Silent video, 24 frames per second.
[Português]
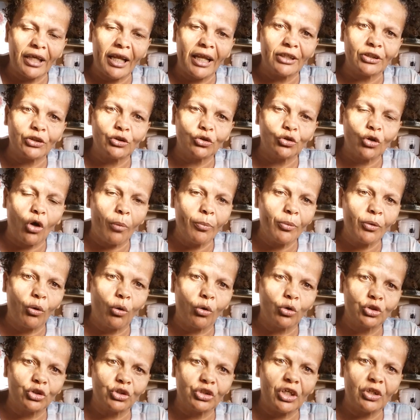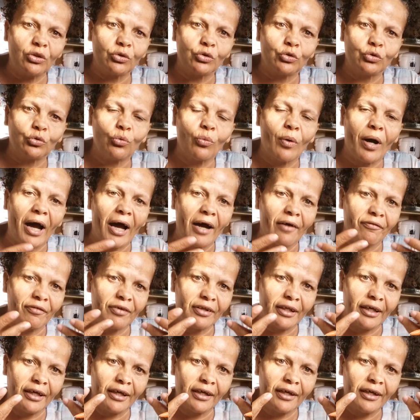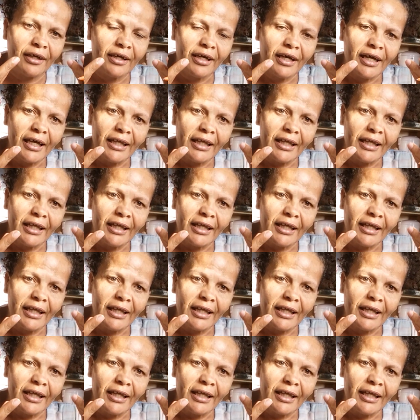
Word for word: ela sobe com cheiro suave, né?